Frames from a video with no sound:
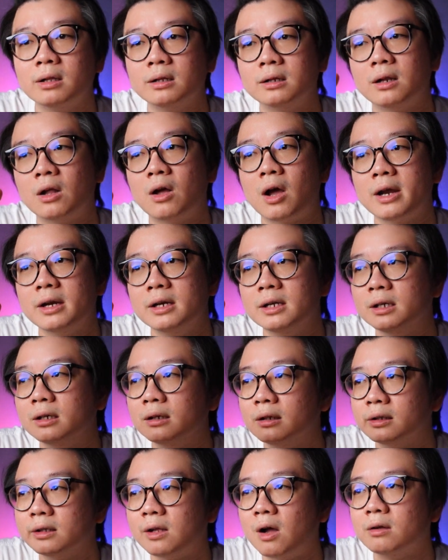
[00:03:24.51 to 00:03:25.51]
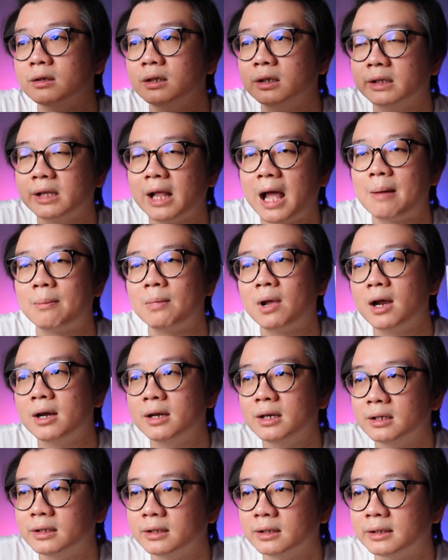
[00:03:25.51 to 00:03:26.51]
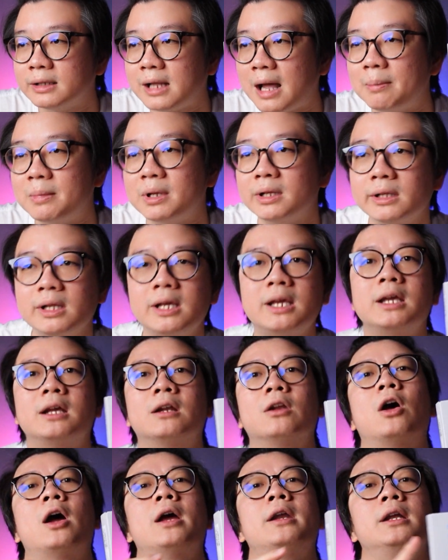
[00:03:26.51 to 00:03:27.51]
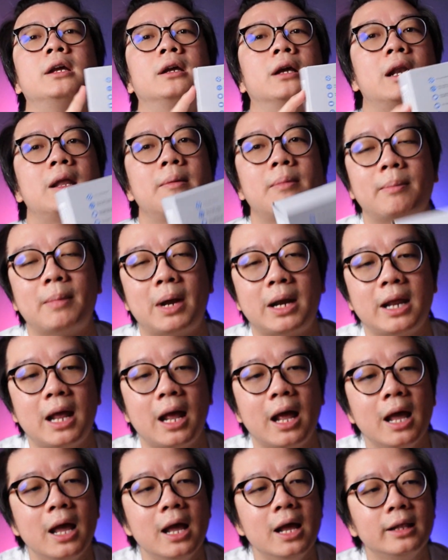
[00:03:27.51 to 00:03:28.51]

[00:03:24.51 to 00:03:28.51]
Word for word: 2 100 1 2ถึง3 100 1 3ถึง4อีก100 1อะไรประมาณเนี้ย